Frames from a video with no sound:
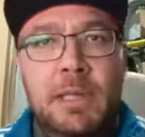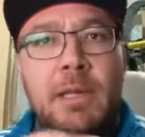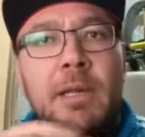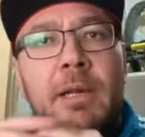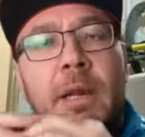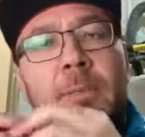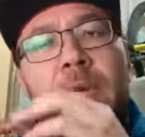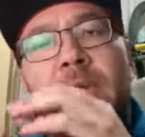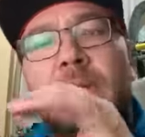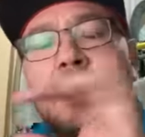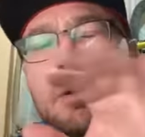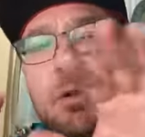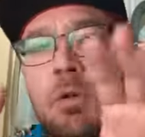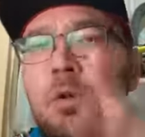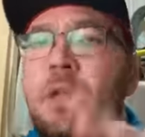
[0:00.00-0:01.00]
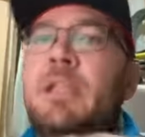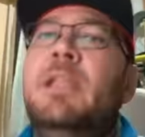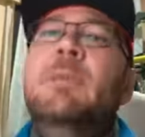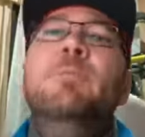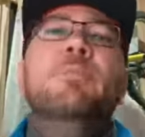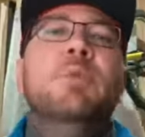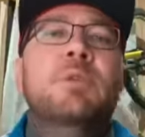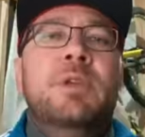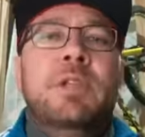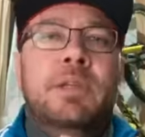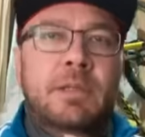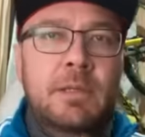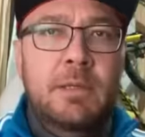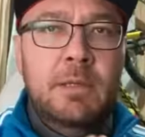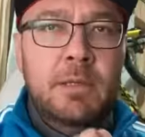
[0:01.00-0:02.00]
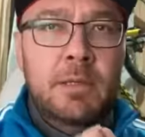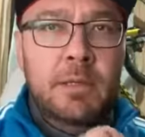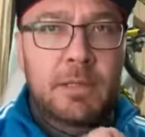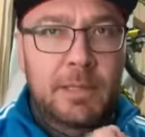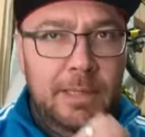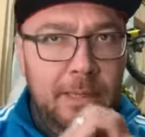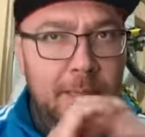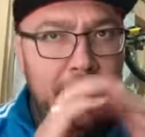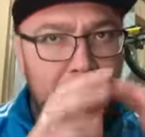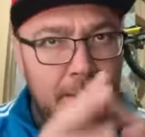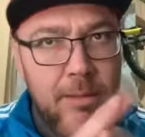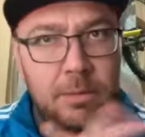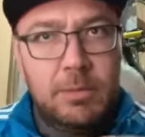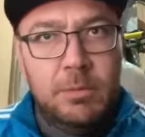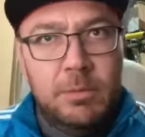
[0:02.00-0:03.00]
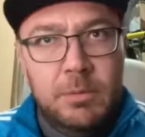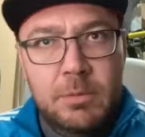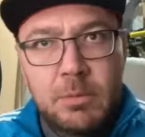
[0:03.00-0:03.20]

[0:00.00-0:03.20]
y realmente todo lo que te exponen es cierto,